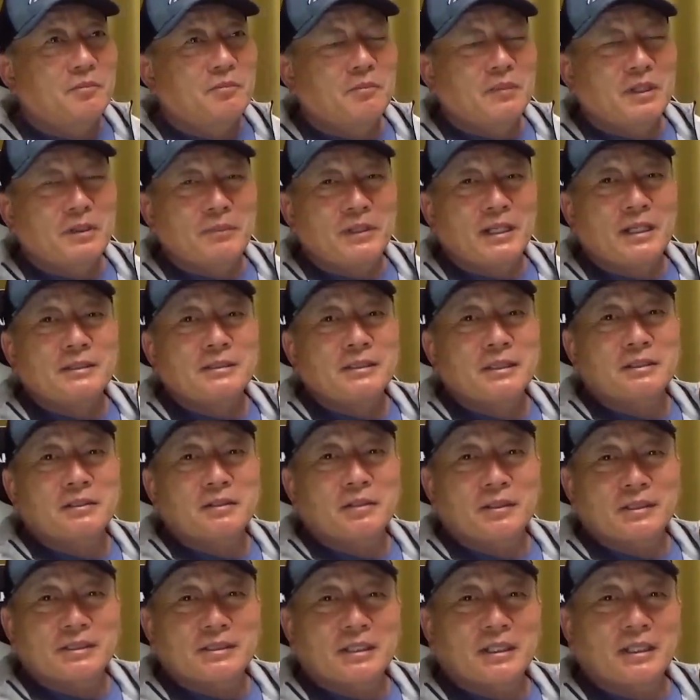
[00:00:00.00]
まあ、宮崎と
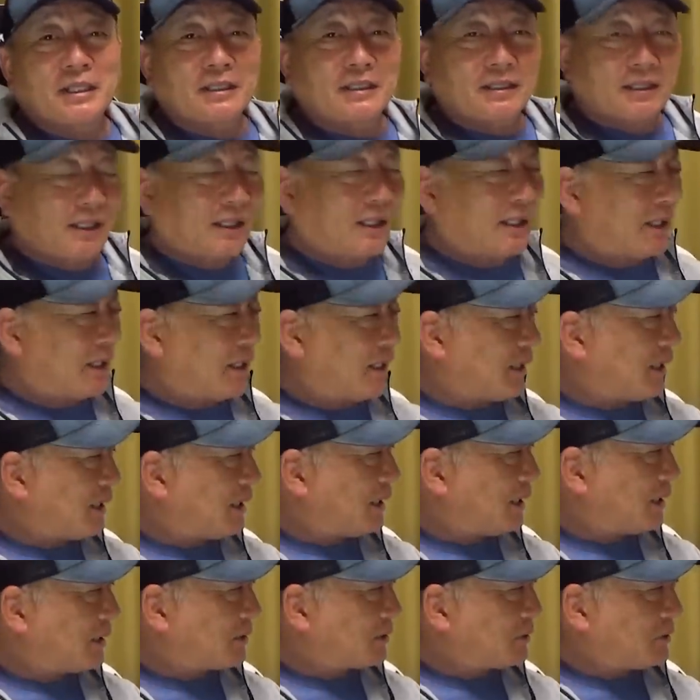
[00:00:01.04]
は違って、はい、
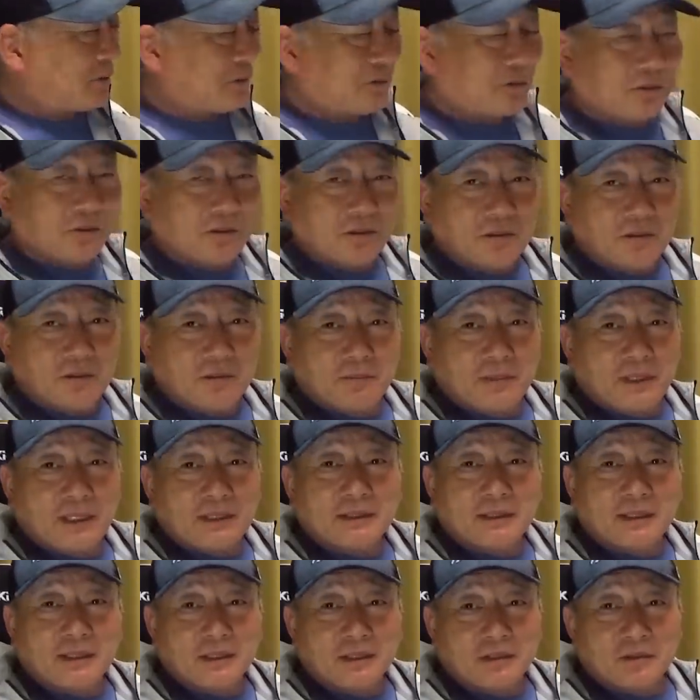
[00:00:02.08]
あの
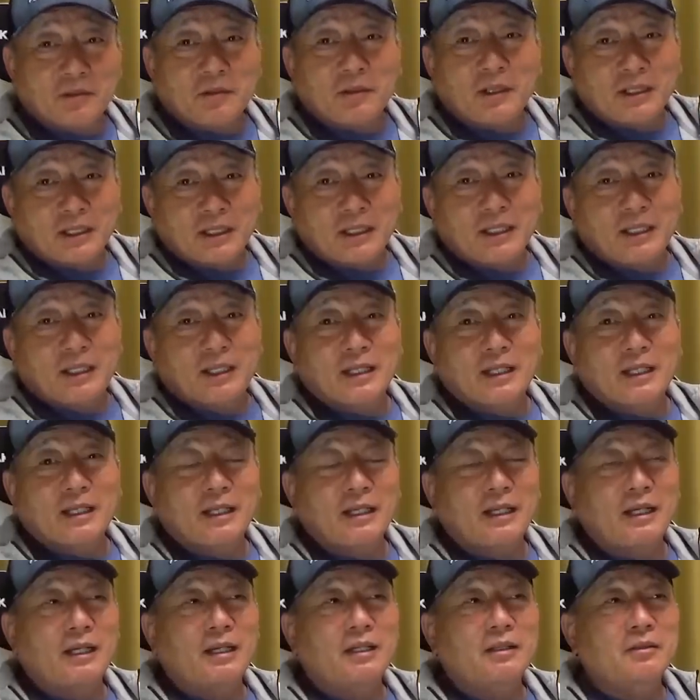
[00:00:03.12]
バンテリンとかね、うん、
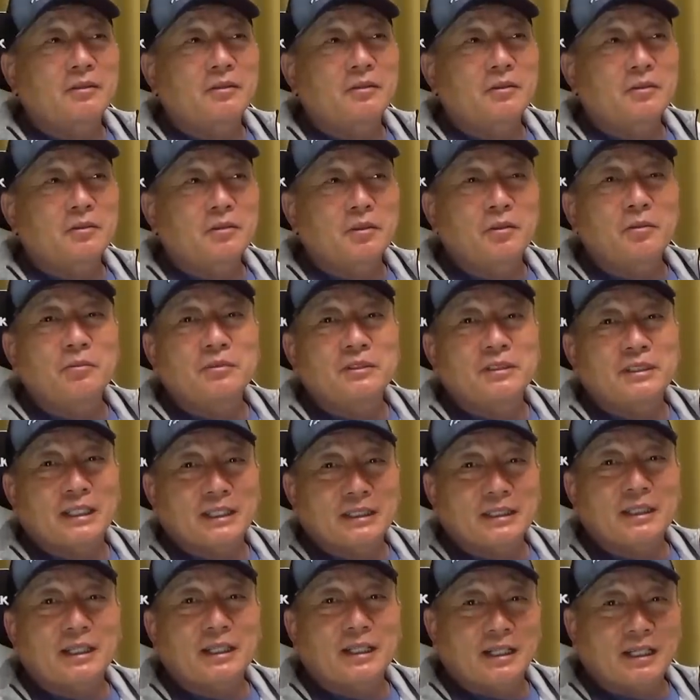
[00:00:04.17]
あのドームになっ
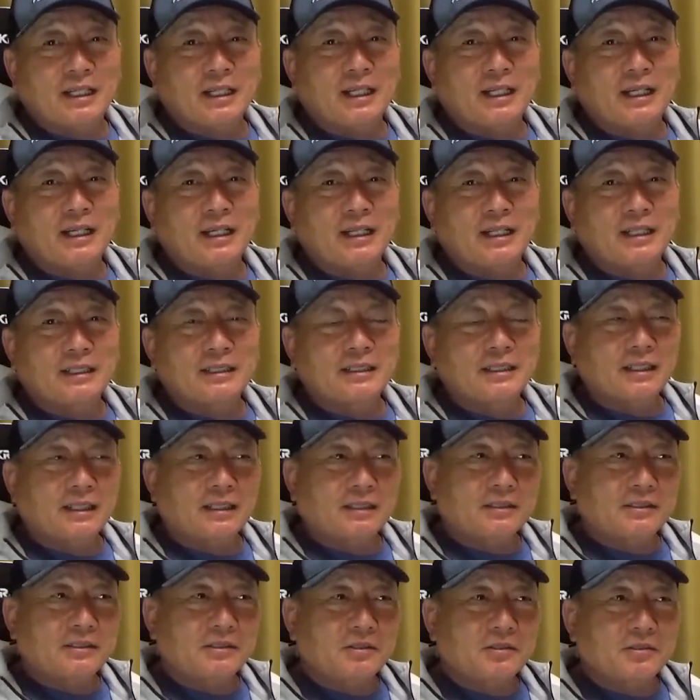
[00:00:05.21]
たから、はい、だか
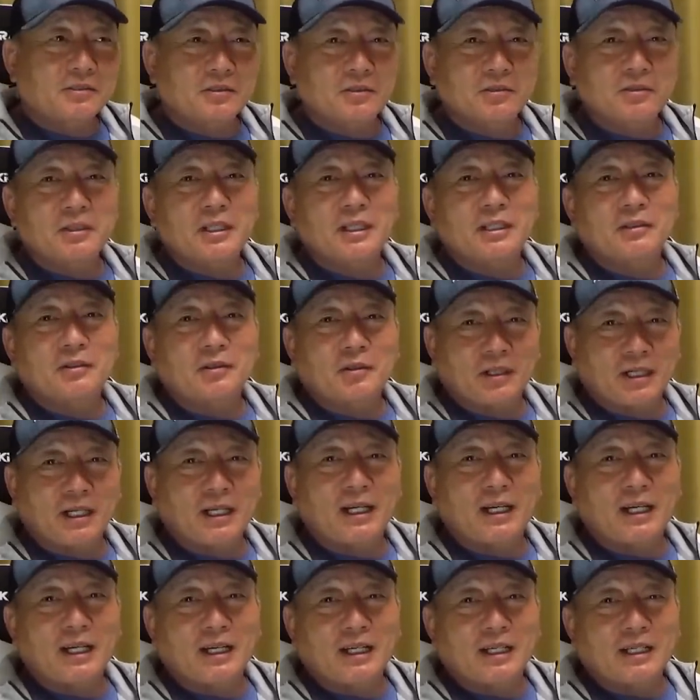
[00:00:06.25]
ら気象条件と
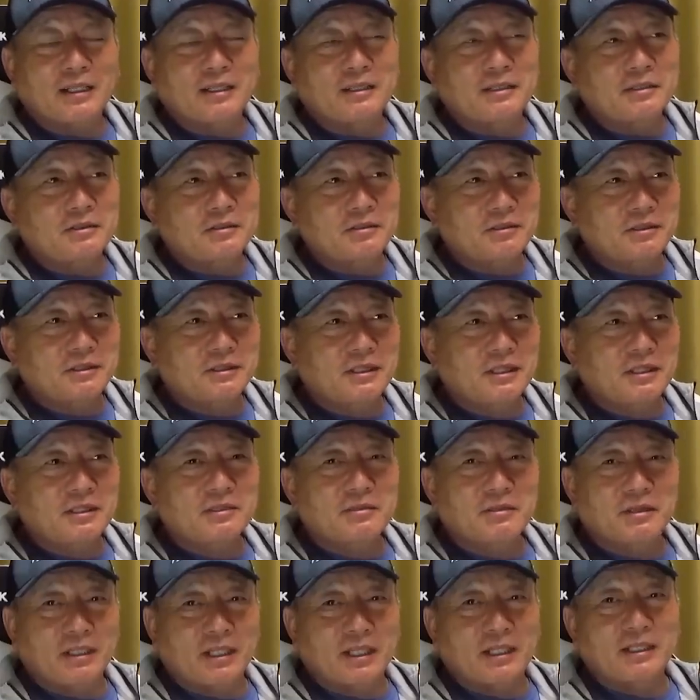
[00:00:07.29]
か非常に選
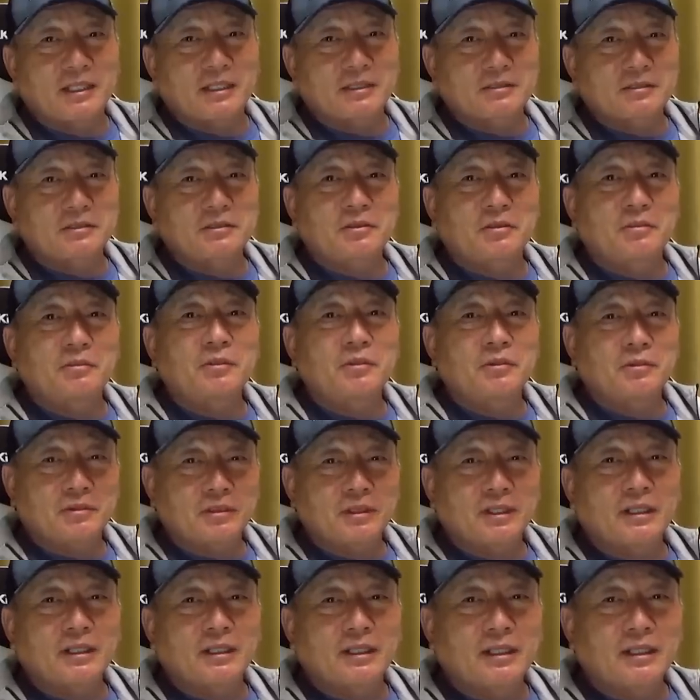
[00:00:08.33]
手はやりやすいと思う
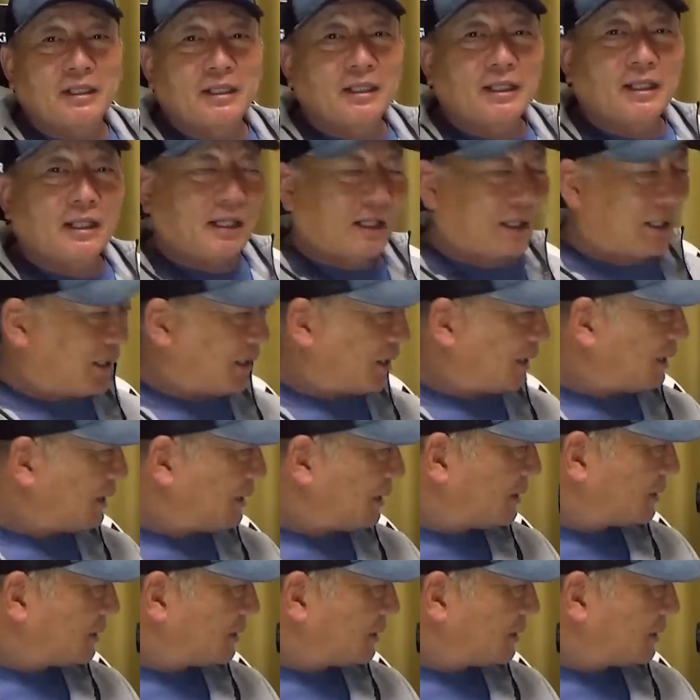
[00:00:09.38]
よねはい、はい、